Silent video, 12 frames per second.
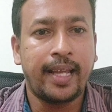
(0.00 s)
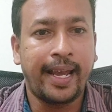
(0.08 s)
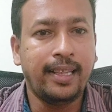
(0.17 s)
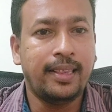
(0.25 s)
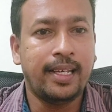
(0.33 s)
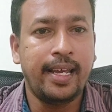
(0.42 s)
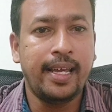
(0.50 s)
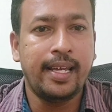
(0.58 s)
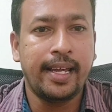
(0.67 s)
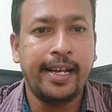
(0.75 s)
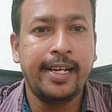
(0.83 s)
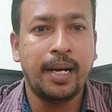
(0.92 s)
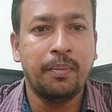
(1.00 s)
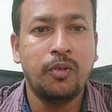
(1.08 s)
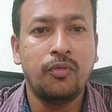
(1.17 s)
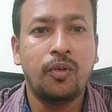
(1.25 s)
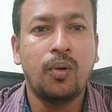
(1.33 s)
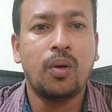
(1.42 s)
நைன் த்ரீ எயிட்
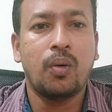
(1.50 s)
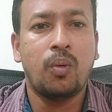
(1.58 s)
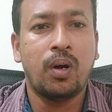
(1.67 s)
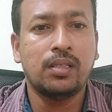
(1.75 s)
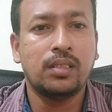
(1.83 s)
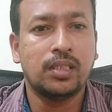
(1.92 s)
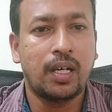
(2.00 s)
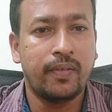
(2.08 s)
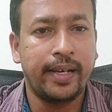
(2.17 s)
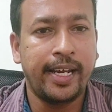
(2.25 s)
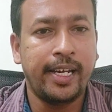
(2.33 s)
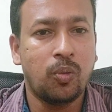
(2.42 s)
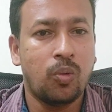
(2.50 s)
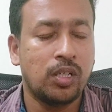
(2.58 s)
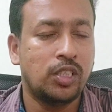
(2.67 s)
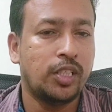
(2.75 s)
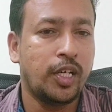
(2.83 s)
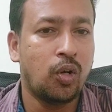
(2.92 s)
டபுள் ஃபோர் ஒன் செவன் எயிட்
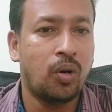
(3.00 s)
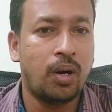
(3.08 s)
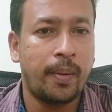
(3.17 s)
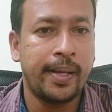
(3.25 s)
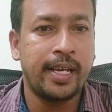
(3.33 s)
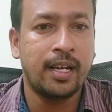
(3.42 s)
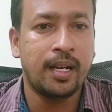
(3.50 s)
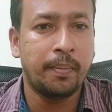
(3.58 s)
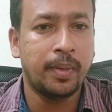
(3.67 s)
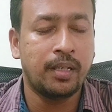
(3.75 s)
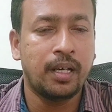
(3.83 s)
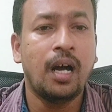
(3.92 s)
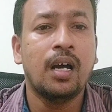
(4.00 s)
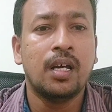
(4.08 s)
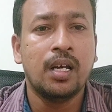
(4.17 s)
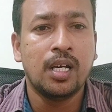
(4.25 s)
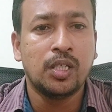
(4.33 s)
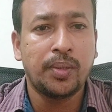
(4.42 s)
ஒன் ஜீரோ அப்படிங்கிற நம்பர் தான்
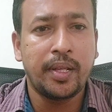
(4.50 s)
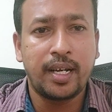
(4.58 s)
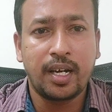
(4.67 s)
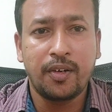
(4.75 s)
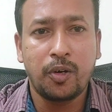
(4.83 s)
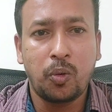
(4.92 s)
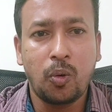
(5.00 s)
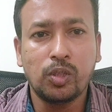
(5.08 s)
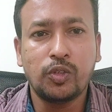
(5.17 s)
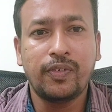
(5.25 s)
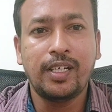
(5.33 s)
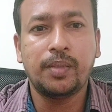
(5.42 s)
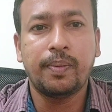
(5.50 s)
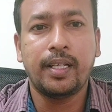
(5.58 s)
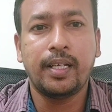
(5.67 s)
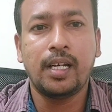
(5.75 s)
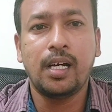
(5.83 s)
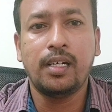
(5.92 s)
ஸோ இதுக்கான கோர்ஸ் ஃபீஸ்
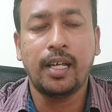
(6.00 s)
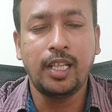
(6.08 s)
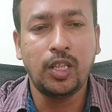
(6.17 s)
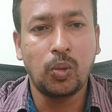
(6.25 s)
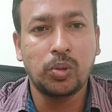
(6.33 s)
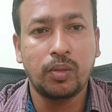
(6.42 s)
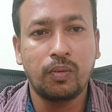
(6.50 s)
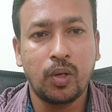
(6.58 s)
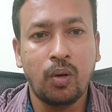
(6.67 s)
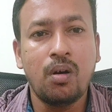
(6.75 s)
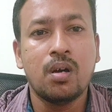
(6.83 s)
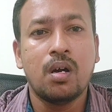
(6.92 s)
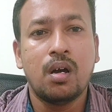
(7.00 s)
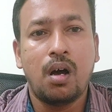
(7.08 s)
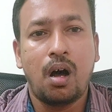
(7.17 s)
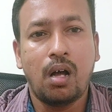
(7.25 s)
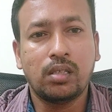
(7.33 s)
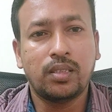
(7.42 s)
பார்த்தீங்கன்னா டென் தௌசண்ட் வரும்
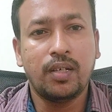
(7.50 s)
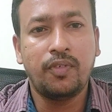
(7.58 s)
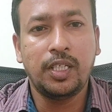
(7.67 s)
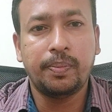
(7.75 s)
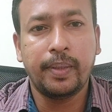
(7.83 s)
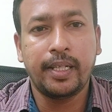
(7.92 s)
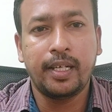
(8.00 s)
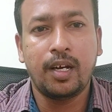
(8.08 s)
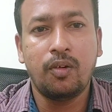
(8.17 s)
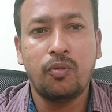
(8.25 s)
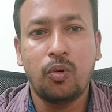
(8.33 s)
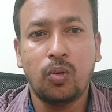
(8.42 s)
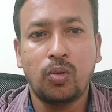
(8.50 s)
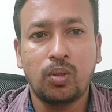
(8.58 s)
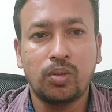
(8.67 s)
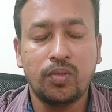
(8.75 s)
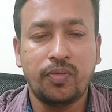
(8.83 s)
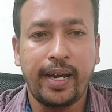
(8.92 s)
ஹாஸ்டல் ஃபீஸ் பார்த்தீங்கன்னா ஃபோர்
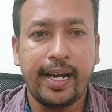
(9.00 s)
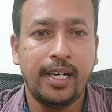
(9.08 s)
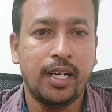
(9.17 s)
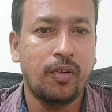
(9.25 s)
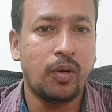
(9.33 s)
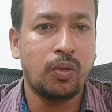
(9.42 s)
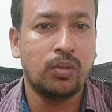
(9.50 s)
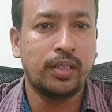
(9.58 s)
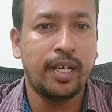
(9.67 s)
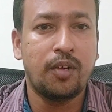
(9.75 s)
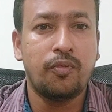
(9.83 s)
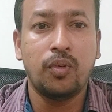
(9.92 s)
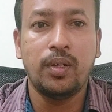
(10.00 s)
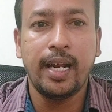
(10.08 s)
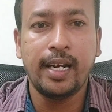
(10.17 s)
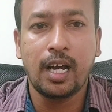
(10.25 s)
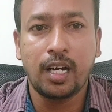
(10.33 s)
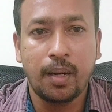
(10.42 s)
தௌசண்ட் ஃபைவ் ஹண்ட்ரட் வரும் சரியா ஃபுட்
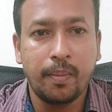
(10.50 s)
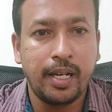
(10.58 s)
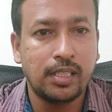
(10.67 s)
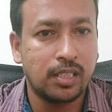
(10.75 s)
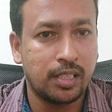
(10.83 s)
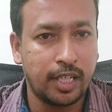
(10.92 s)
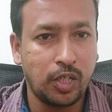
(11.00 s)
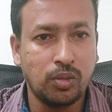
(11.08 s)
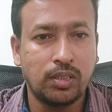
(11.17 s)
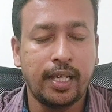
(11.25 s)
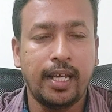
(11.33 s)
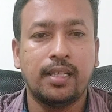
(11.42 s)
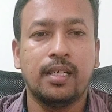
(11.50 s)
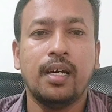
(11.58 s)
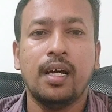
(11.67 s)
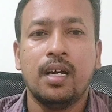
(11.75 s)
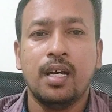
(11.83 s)
அண்ட் அக்காமடேஷன் ரெண்டும் சேர்த்து